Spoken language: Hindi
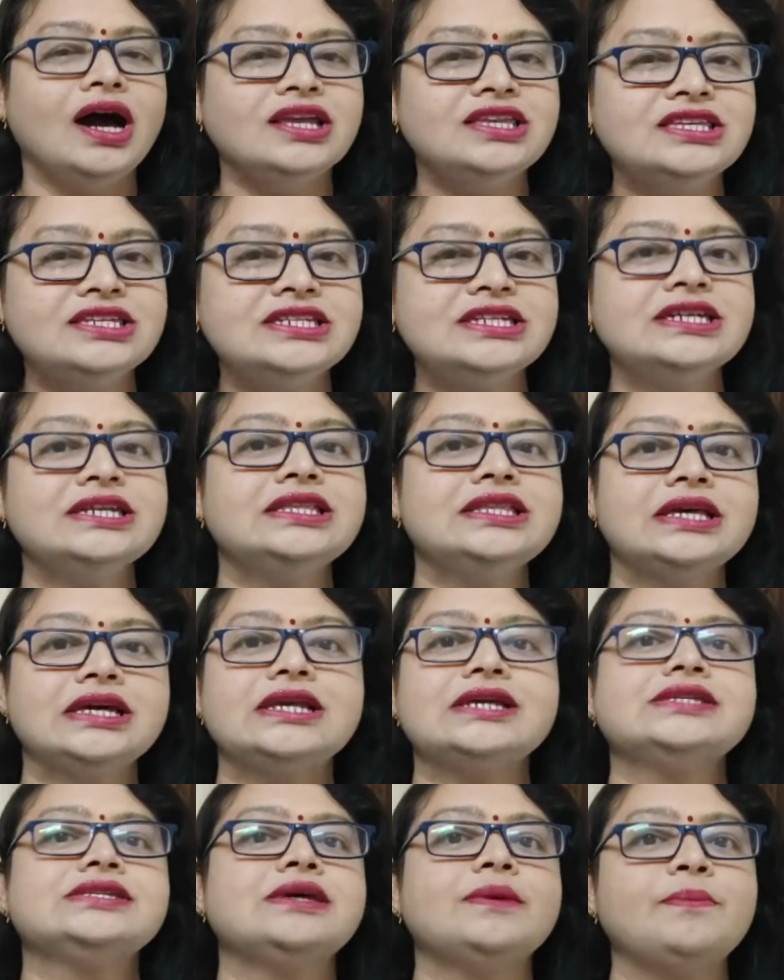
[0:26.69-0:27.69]
अच्छी
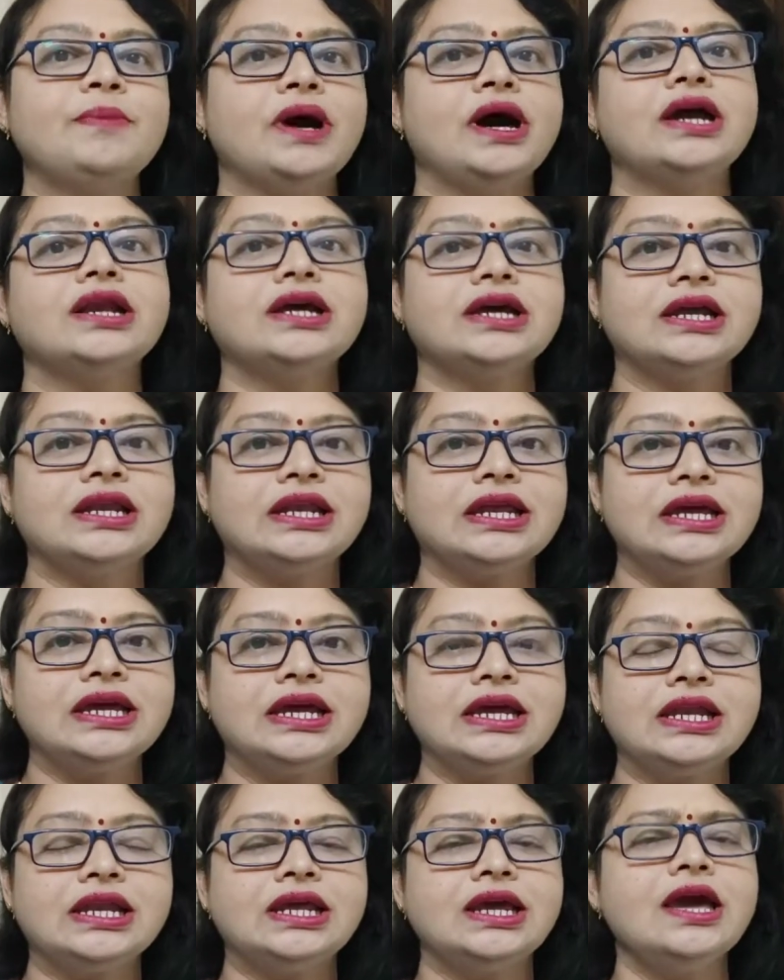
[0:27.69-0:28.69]
तरह से पार करने
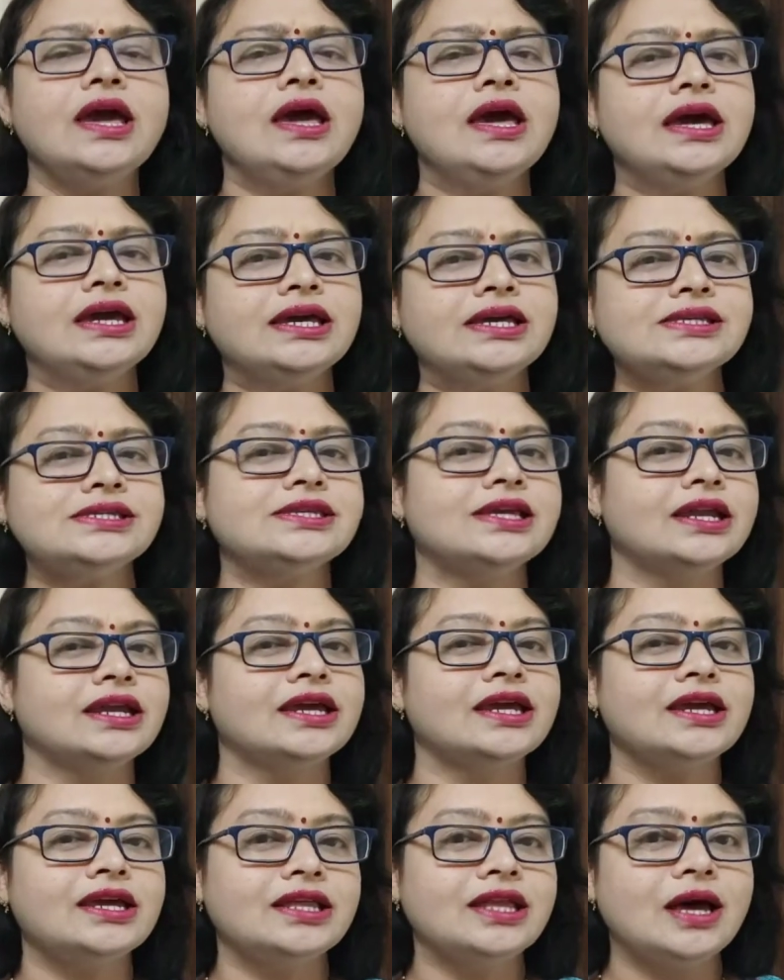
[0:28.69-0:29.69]
के लिए किस तरह
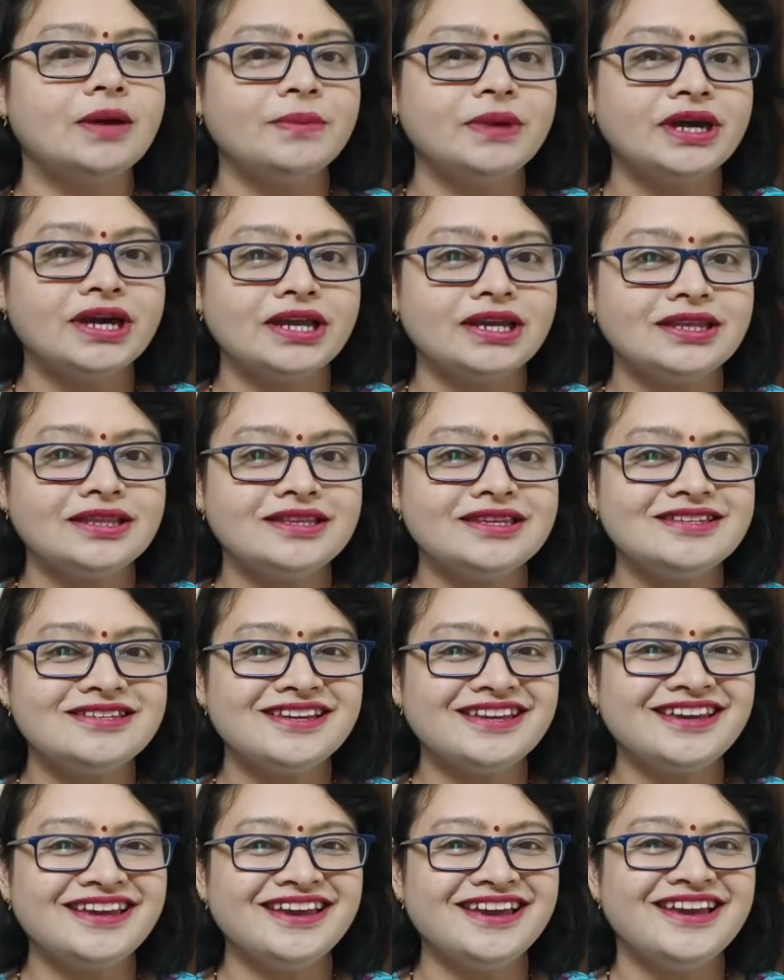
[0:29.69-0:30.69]
की किताबें खरीदनी
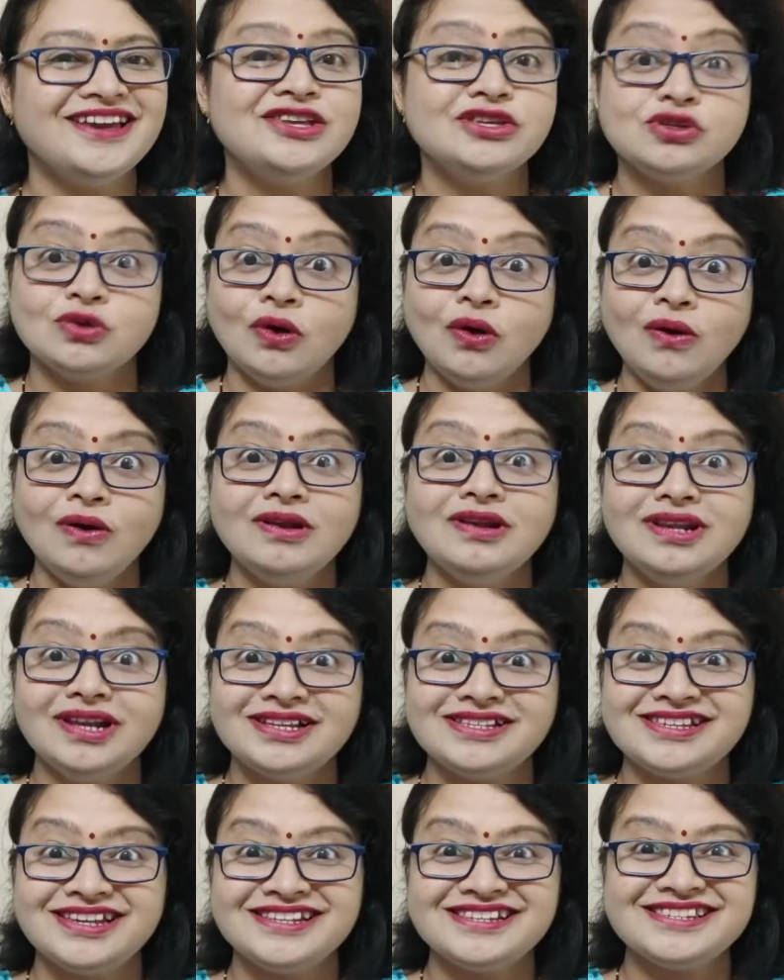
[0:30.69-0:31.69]
चाहिए सो
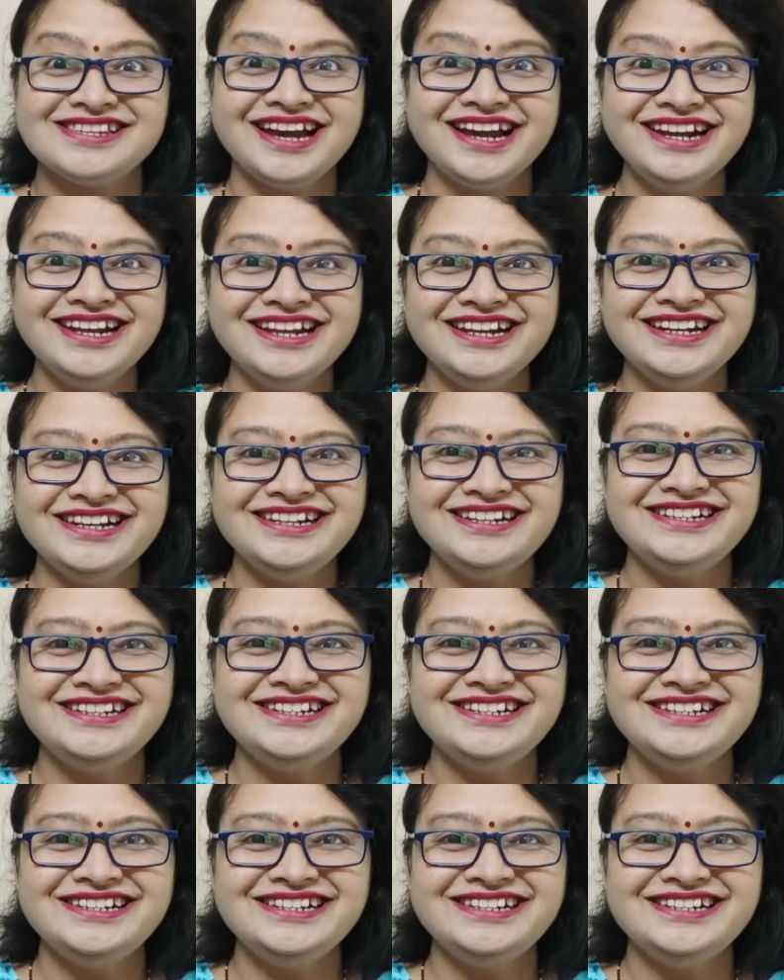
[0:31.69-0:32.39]
लेट्स गेट स्टार्टेड